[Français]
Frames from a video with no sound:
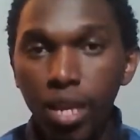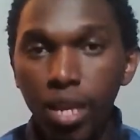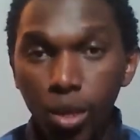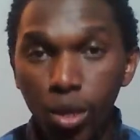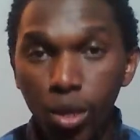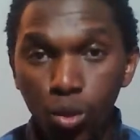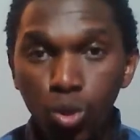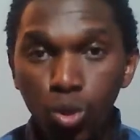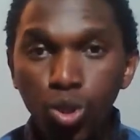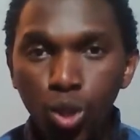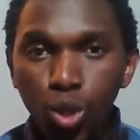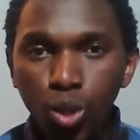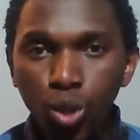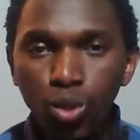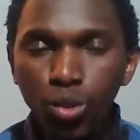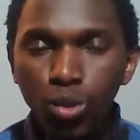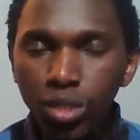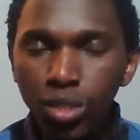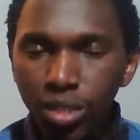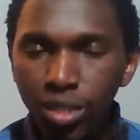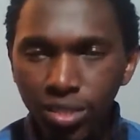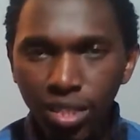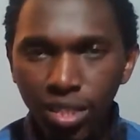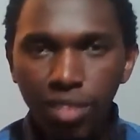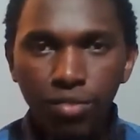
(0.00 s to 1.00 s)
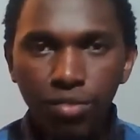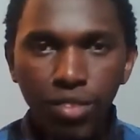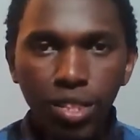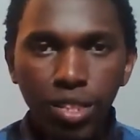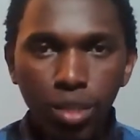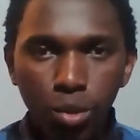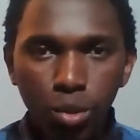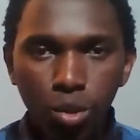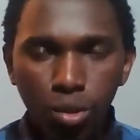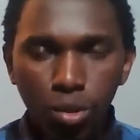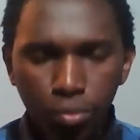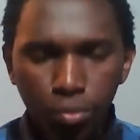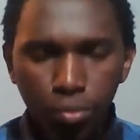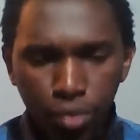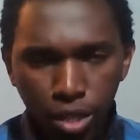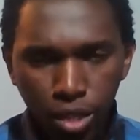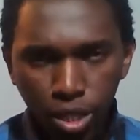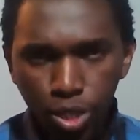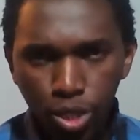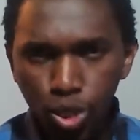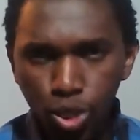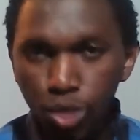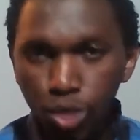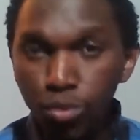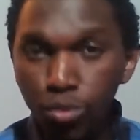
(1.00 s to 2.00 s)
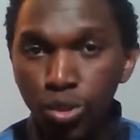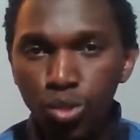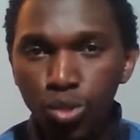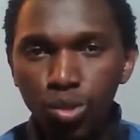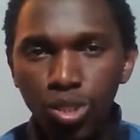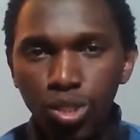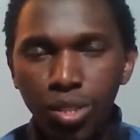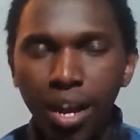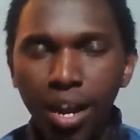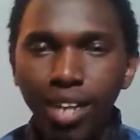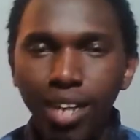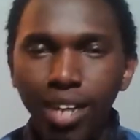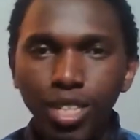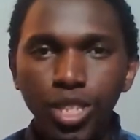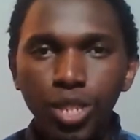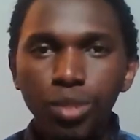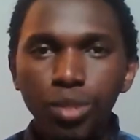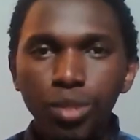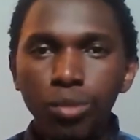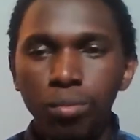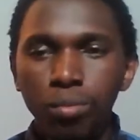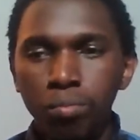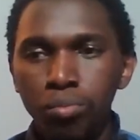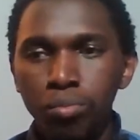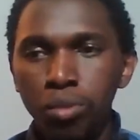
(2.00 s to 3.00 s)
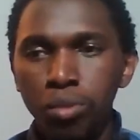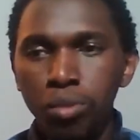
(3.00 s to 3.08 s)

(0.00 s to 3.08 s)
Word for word: Et aujourd'hui, dans cette vidéo, je me suis chargé de